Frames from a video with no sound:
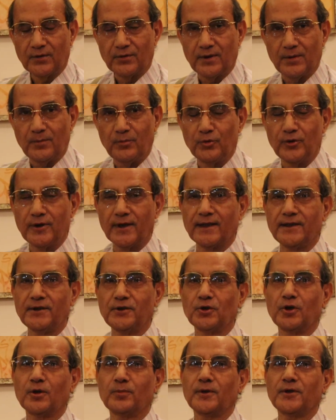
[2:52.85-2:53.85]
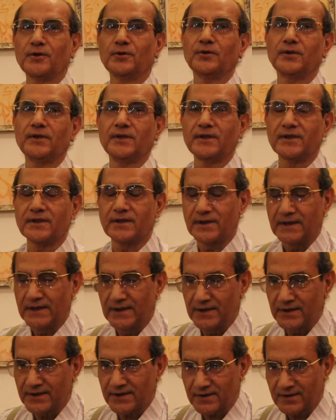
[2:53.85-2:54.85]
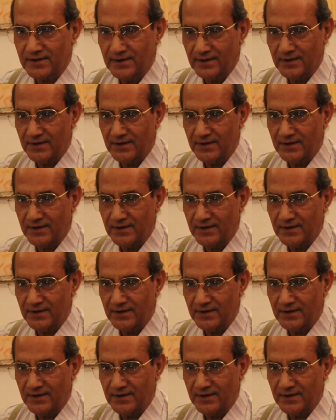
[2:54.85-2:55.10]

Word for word: तो ये बुनियादी तौर पर जो ईस्ट